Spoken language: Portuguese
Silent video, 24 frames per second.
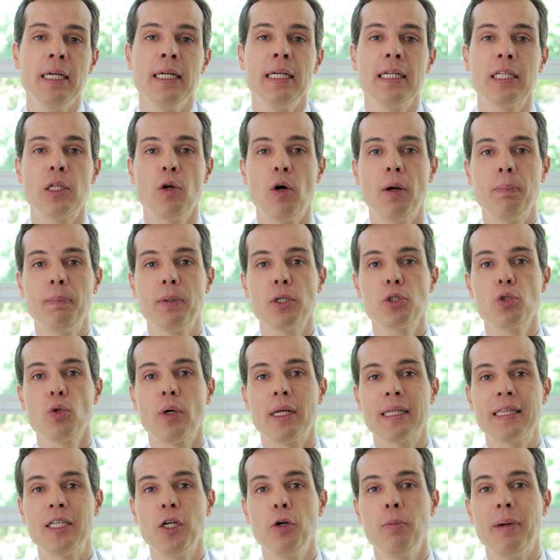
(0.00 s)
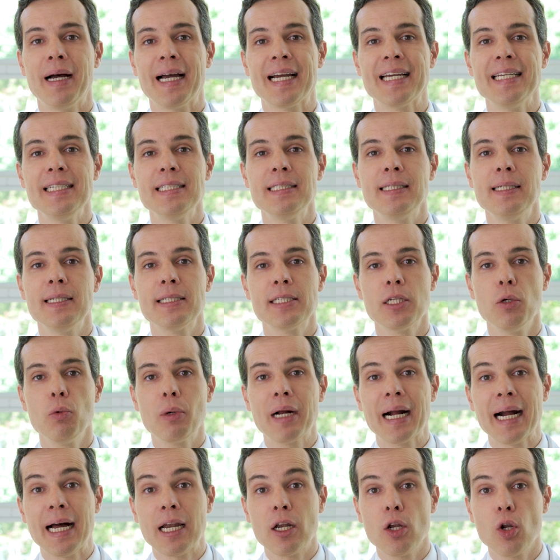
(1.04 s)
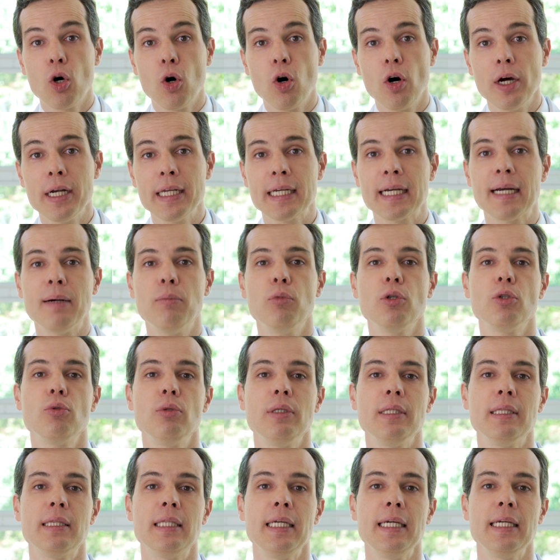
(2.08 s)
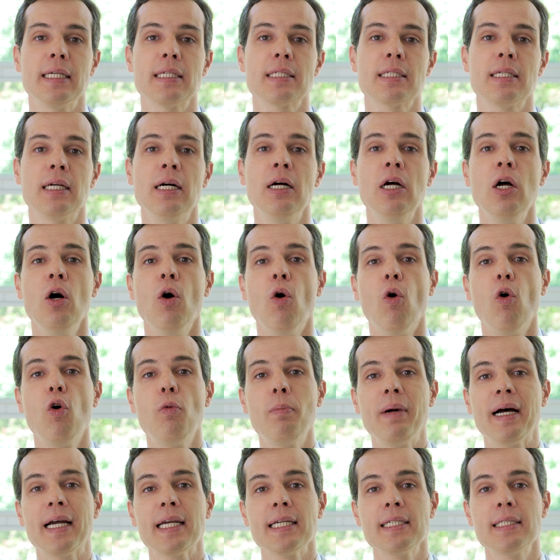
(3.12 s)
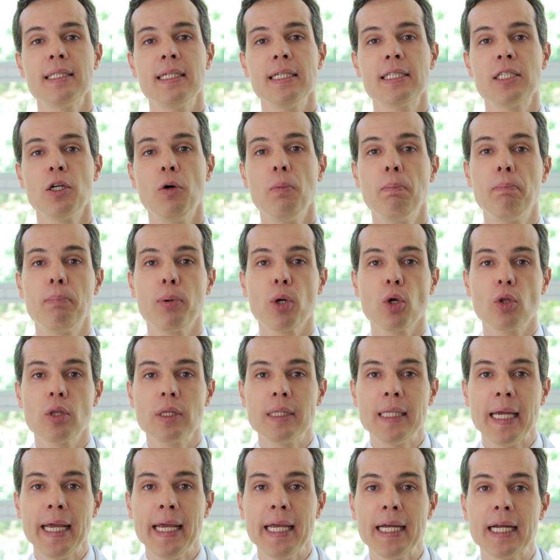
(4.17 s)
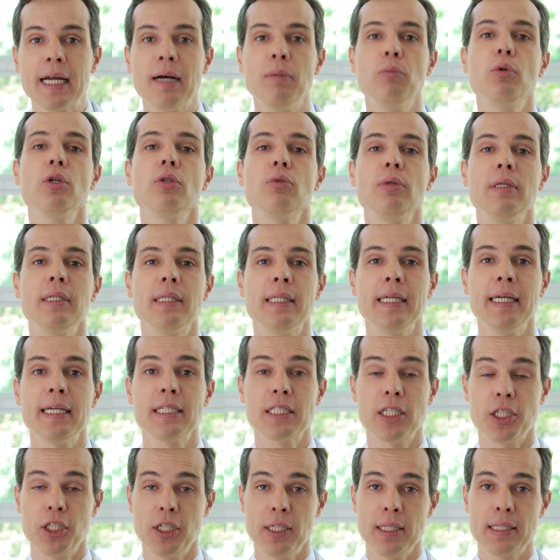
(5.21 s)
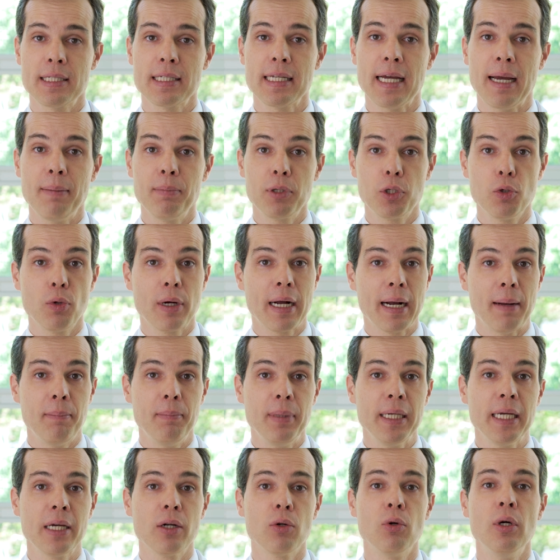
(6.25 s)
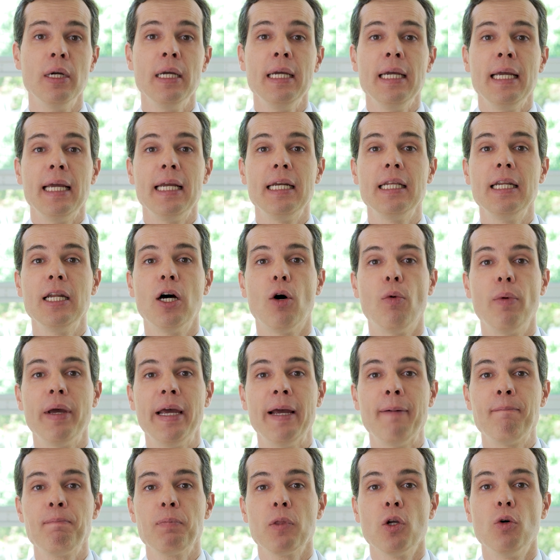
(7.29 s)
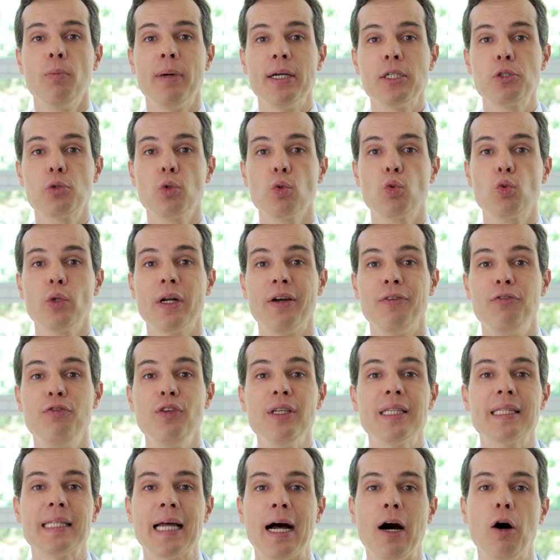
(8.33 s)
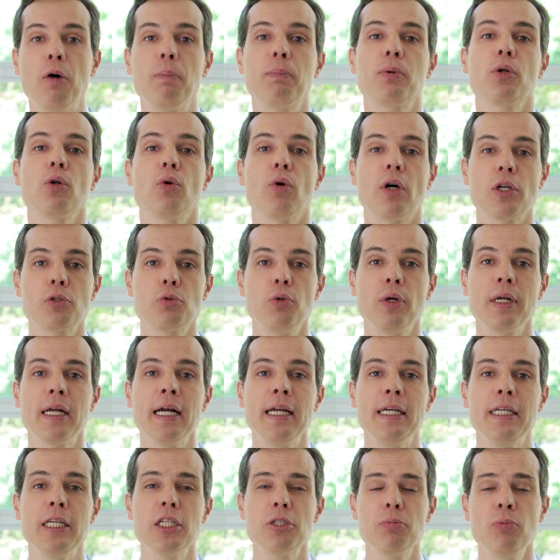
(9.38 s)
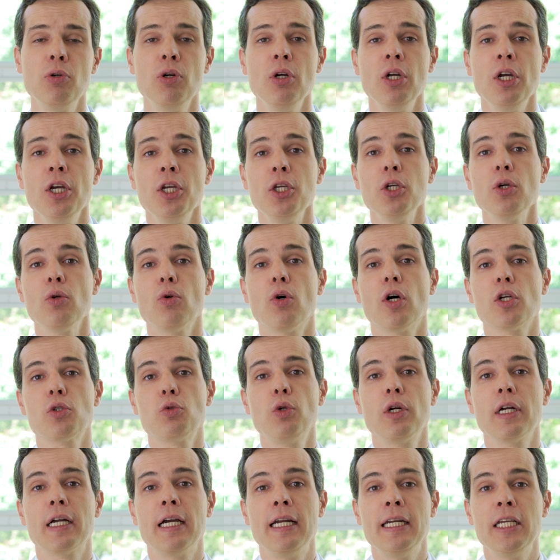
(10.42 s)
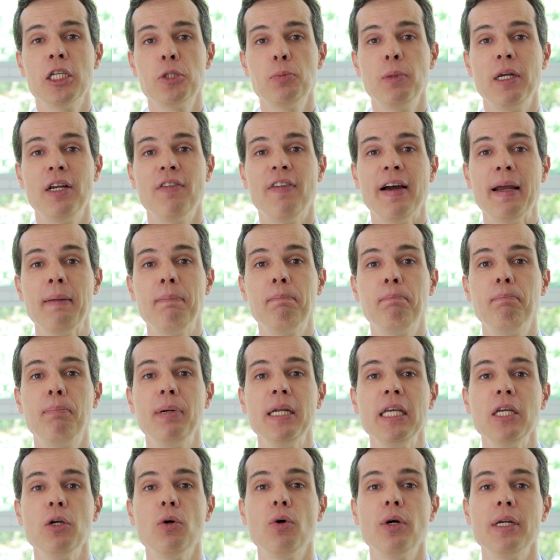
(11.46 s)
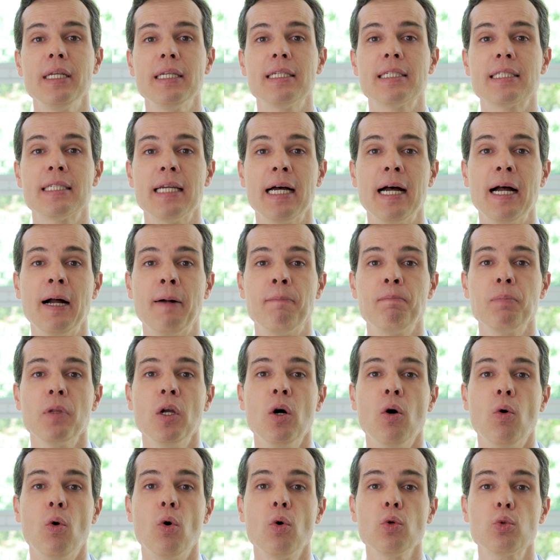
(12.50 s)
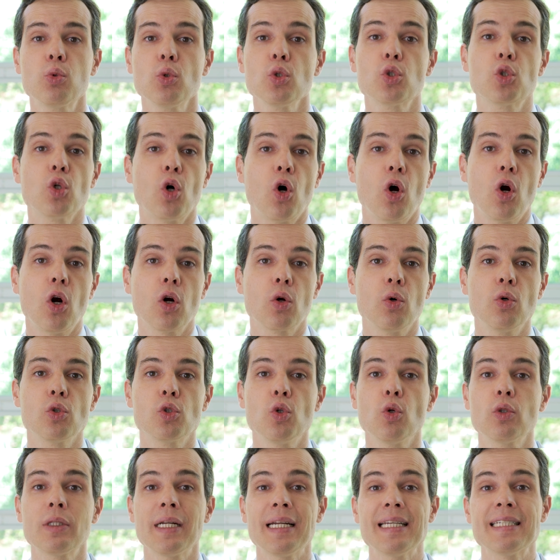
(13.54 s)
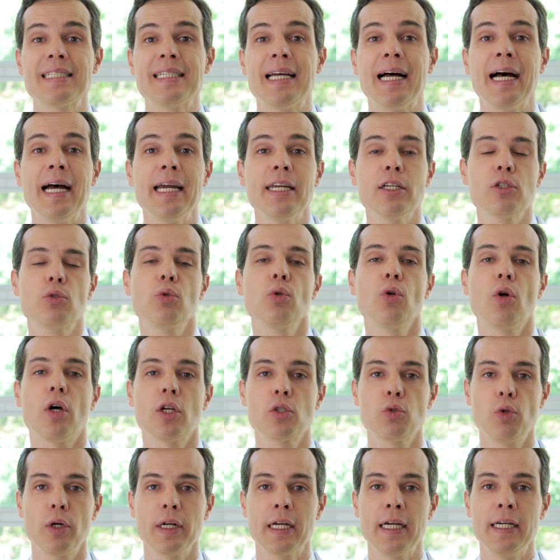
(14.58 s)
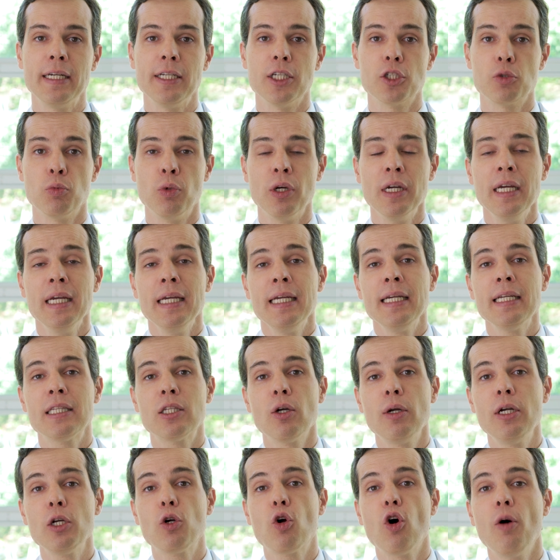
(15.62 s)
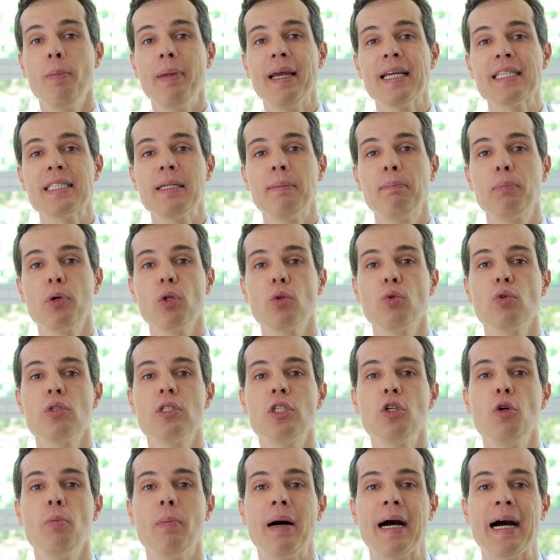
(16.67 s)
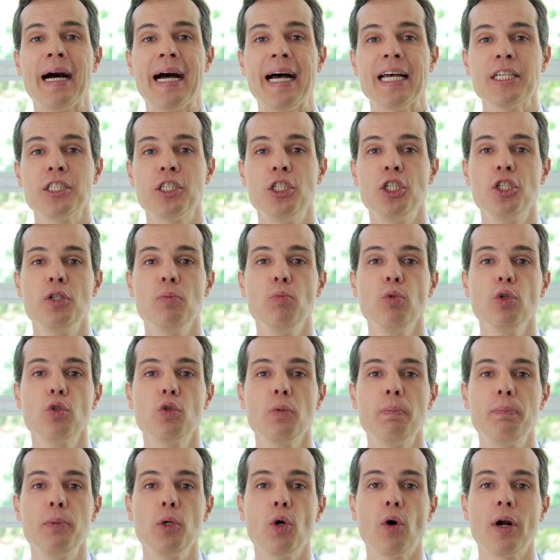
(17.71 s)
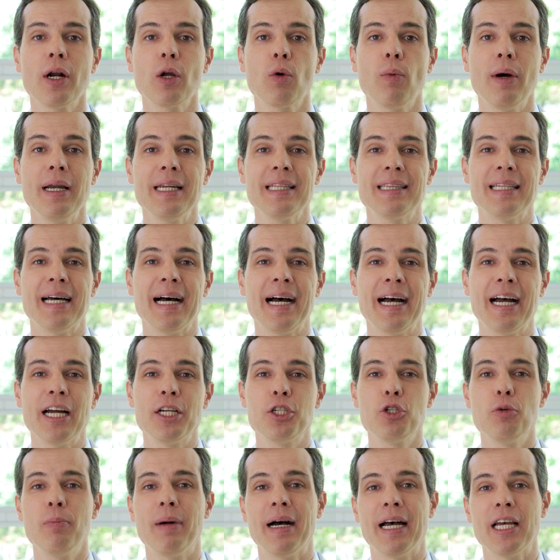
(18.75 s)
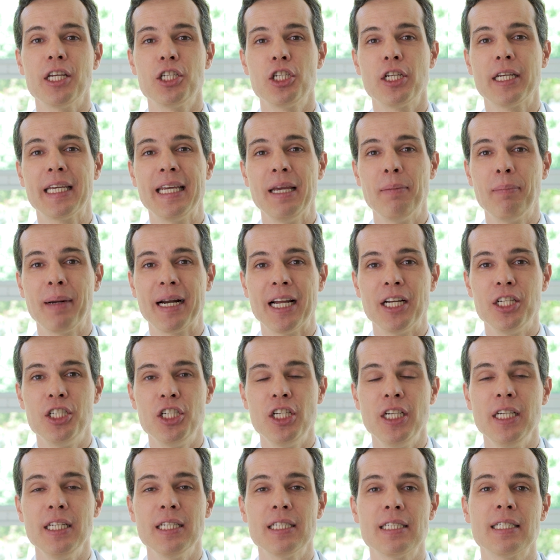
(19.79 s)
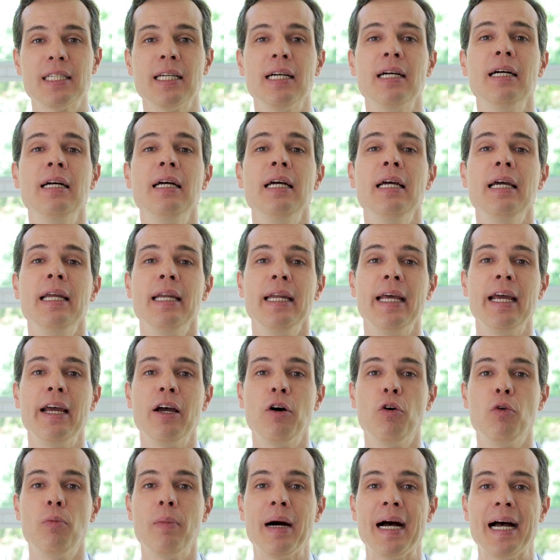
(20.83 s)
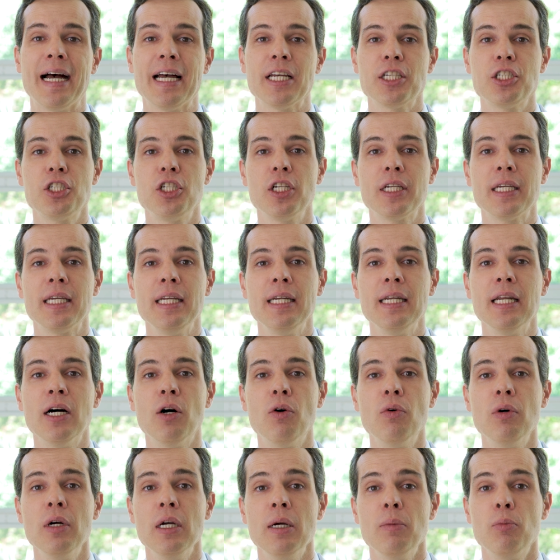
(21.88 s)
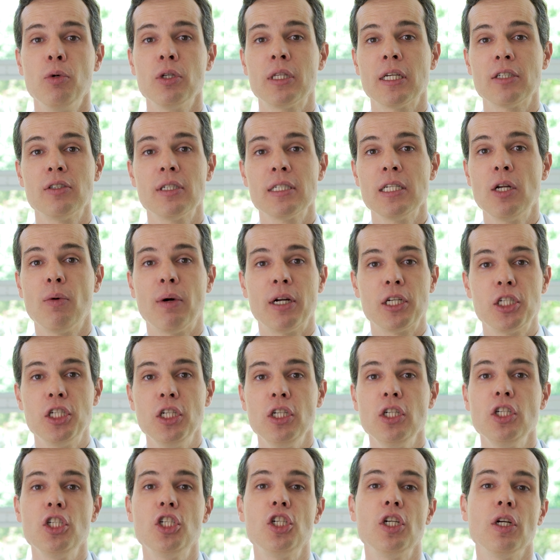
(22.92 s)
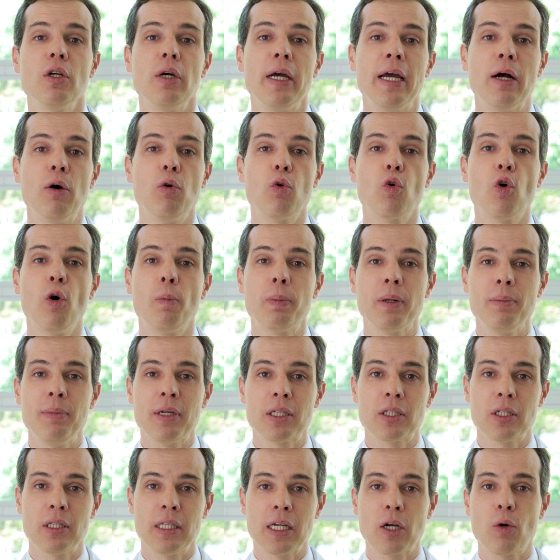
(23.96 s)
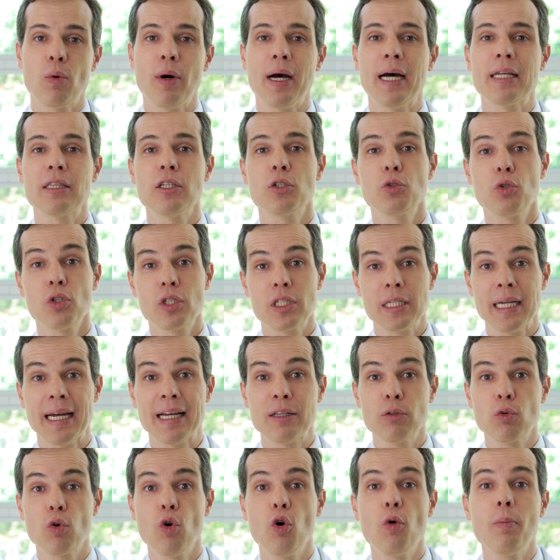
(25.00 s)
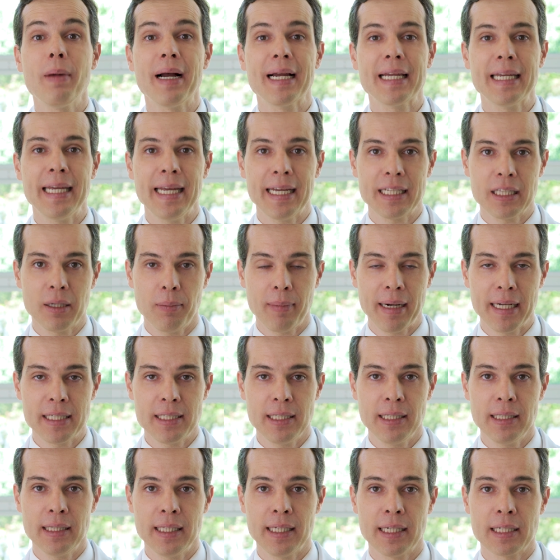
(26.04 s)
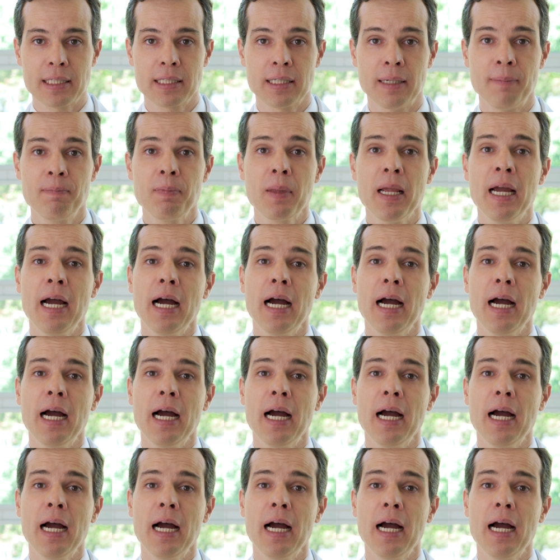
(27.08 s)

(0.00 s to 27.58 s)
Então a pessoa tem uma restrição calórica muito intensa ou uma restrição proteica muito intensa. A gente sabe que o cabelo ele não é uma estrutura vital para o nosso organismo e o nosso organismo ele vai priorizar outros órgãos, outras áreas do nosso organismo. Então ele começa a produzir uma haste de muito pior qualidade, uma haste quebradiça, né, uma haste que não muitas vezes não atinge é, é, o comprimento adequado associado com uma queda mais intensa.